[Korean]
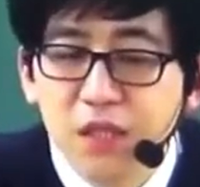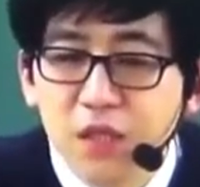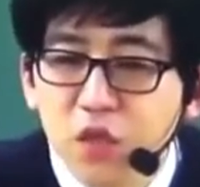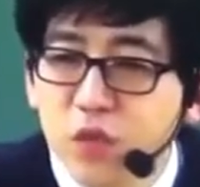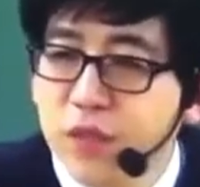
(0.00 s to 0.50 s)

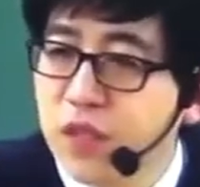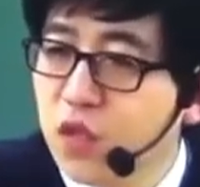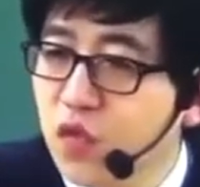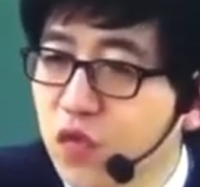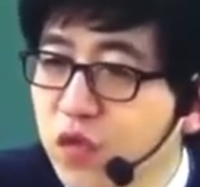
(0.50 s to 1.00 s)
두 번째
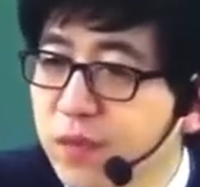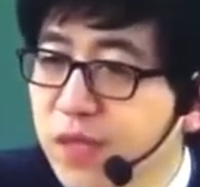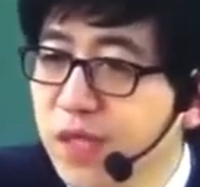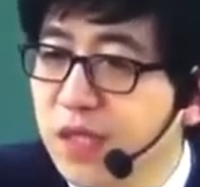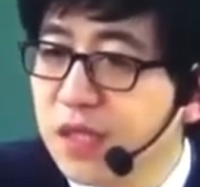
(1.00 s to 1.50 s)

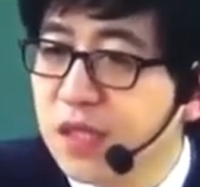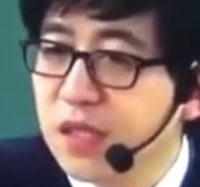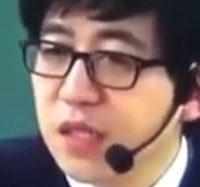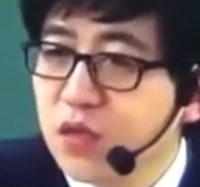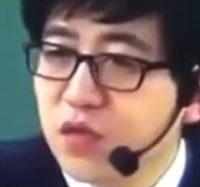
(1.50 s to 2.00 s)
규율입니다.
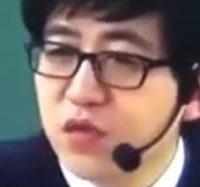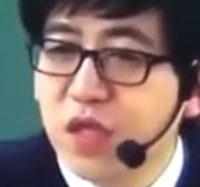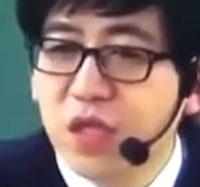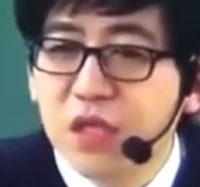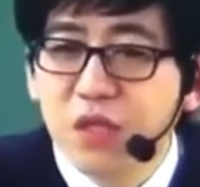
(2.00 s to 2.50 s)

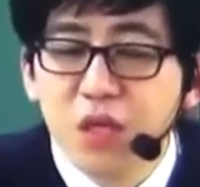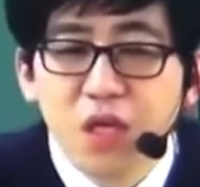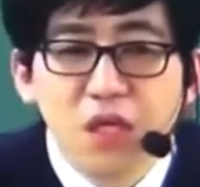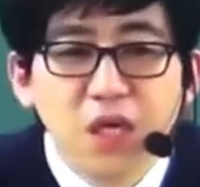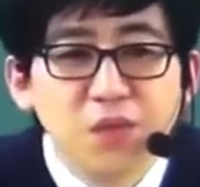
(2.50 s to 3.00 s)
주된
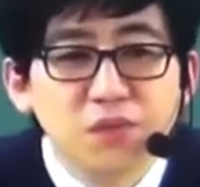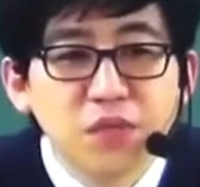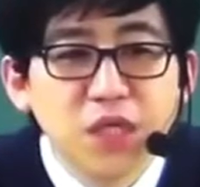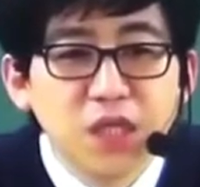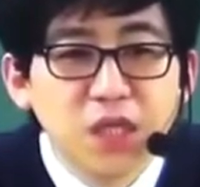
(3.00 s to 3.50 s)
행정행위에
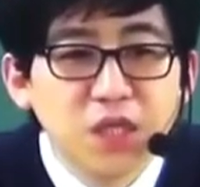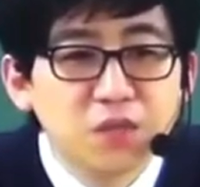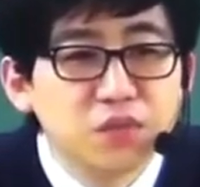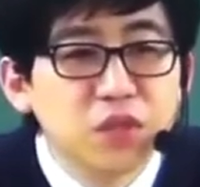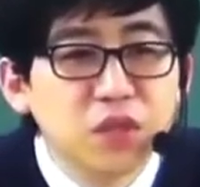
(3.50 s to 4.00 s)
부과되어 있는,
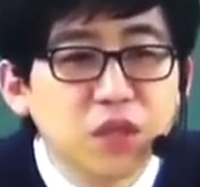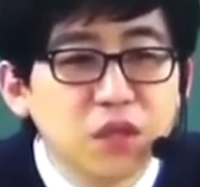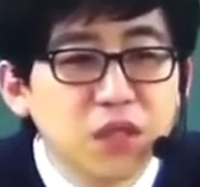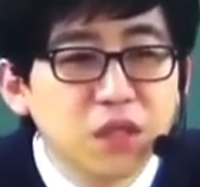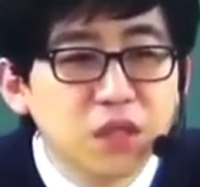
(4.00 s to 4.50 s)
붙어
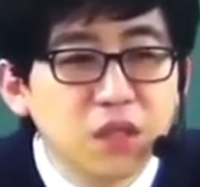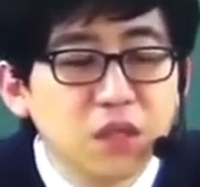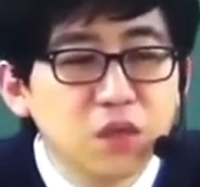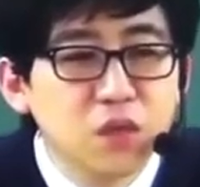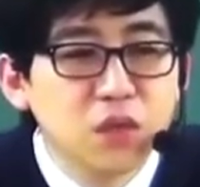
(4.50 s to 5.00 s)
있는
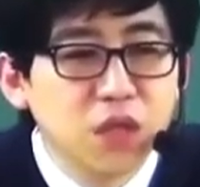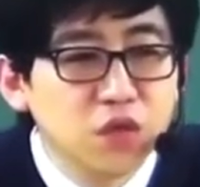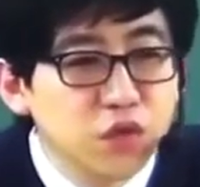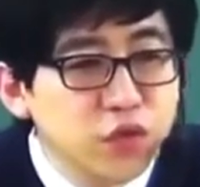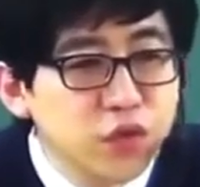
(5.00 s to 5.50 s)
종된
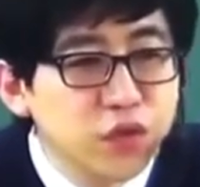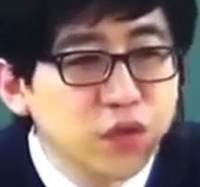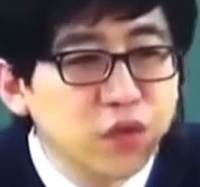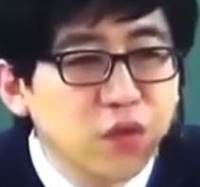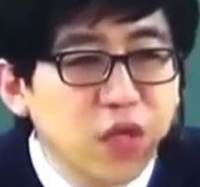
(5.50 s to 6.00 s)
규율,
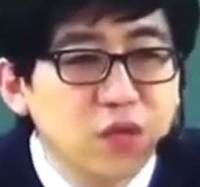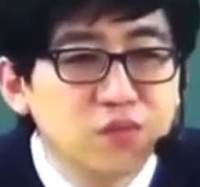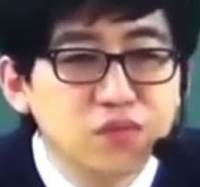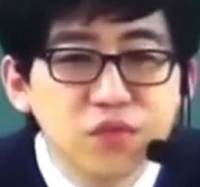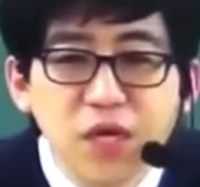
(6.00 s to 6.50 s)
과연
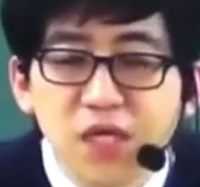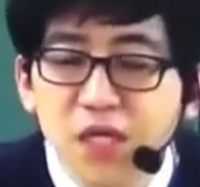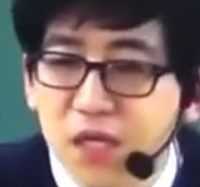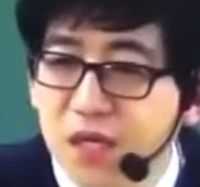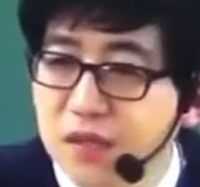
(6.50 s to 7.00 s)
부관에
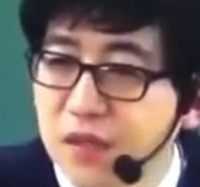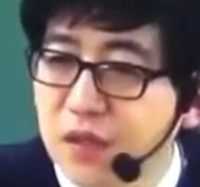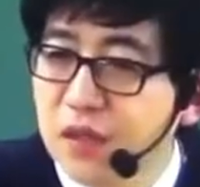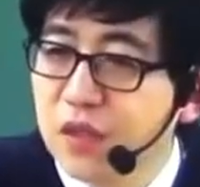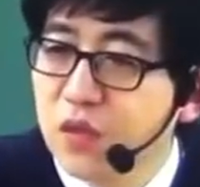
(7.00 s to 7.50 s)
대해서
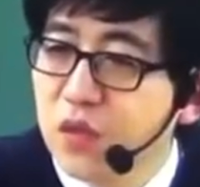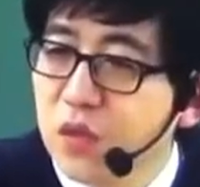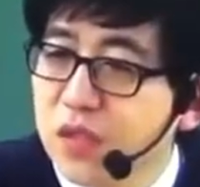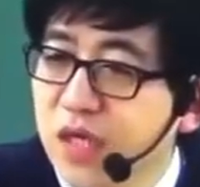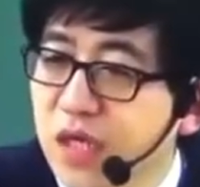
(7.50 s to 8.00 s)

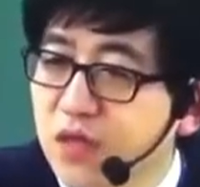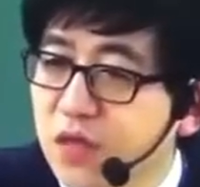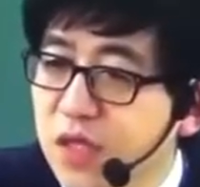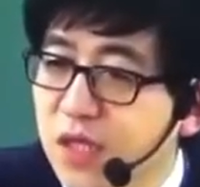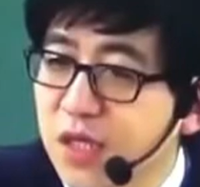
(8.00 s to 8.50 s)
소송을 제기할 수
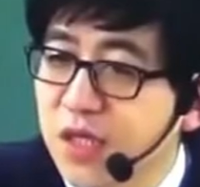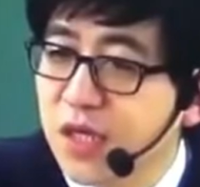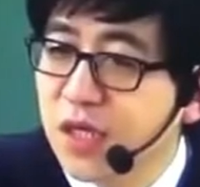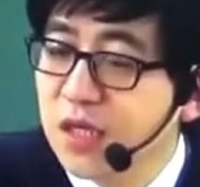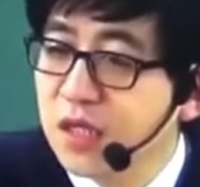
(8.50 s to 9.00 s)

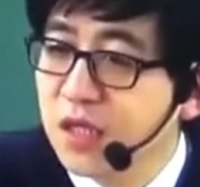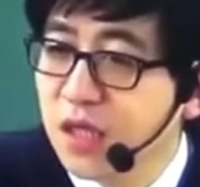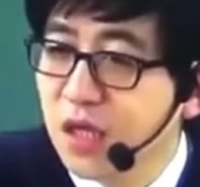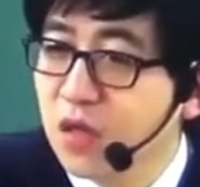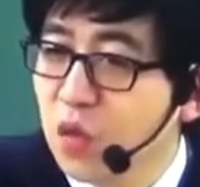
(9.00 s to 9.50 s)
있겠는가,
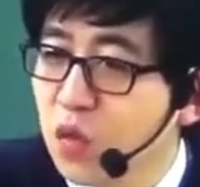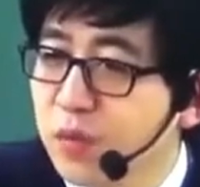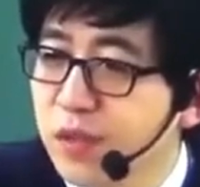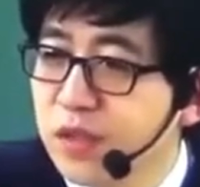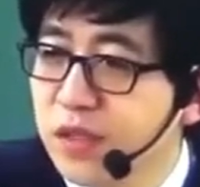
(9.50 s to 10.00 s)
이게 두
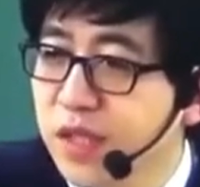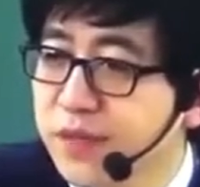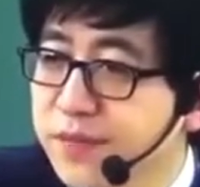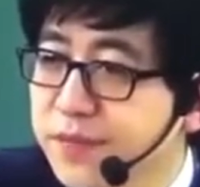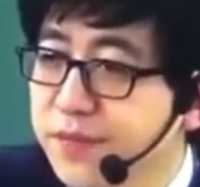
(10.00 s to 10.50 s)
번째.
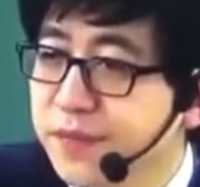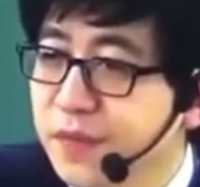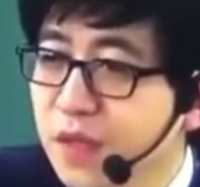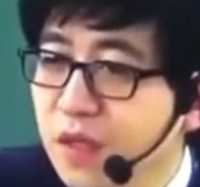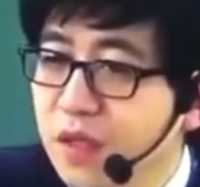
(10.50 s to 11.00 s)

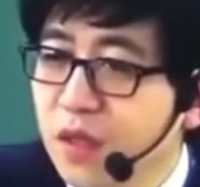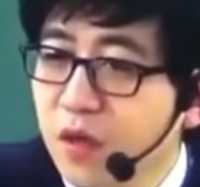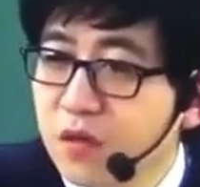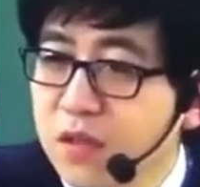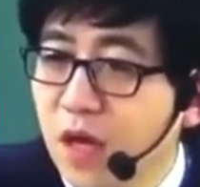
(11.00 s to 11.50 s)

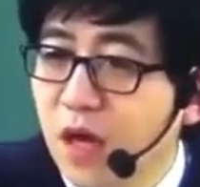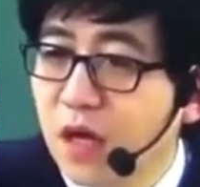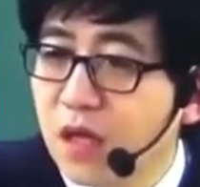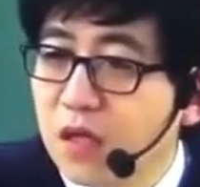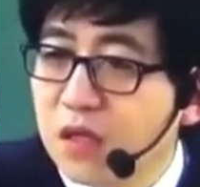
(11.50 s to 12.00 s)
역사.
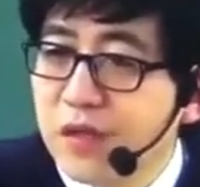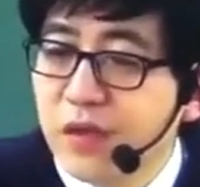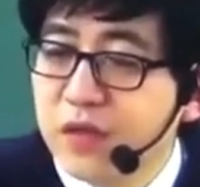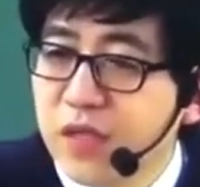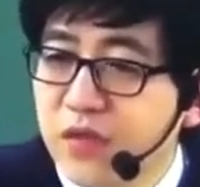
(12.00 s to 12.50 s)

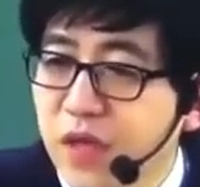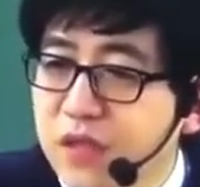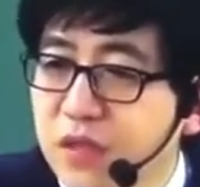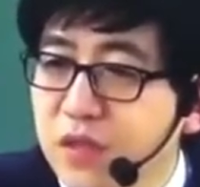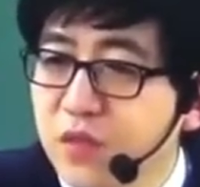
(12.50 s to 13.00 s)
역사적
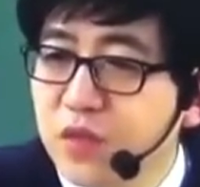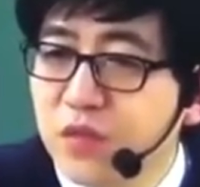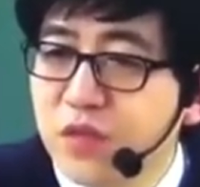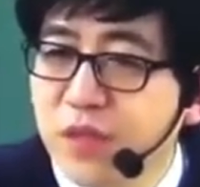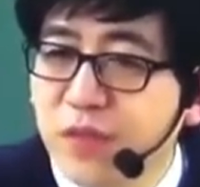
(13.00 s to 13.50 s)
해석을 묻는
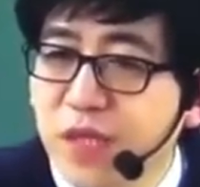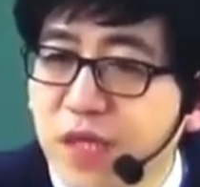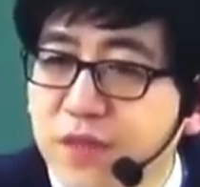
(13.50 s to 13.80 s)
문제입니다.